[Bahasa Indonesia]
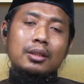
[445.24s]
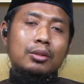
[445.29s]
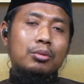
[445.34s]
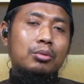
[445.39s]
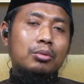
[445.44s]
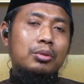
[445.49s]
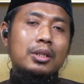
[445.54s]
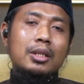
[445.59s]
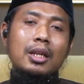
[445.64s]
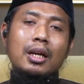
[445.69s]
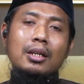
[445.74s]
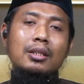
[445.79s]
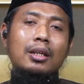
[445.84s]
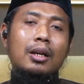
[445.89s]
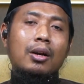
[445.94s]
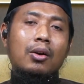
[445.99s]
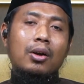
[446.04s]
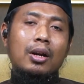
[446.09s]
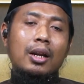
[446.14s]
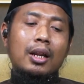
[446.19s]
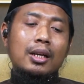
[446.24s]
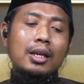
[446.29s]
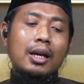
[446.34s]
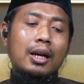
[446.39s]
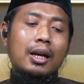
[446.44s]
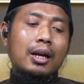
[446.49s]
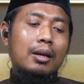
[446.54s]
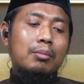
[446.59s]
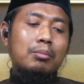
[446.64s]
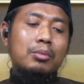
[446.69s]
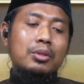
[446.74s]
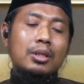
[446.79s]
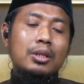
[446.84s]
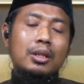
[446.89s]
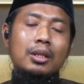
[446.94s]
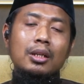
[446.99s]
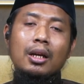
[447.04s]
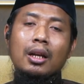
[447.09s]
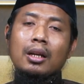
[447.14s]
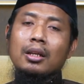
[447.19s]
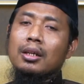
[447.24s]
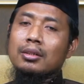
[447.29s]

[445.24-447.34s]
itu tidak diragukan lagi akan menjadi hal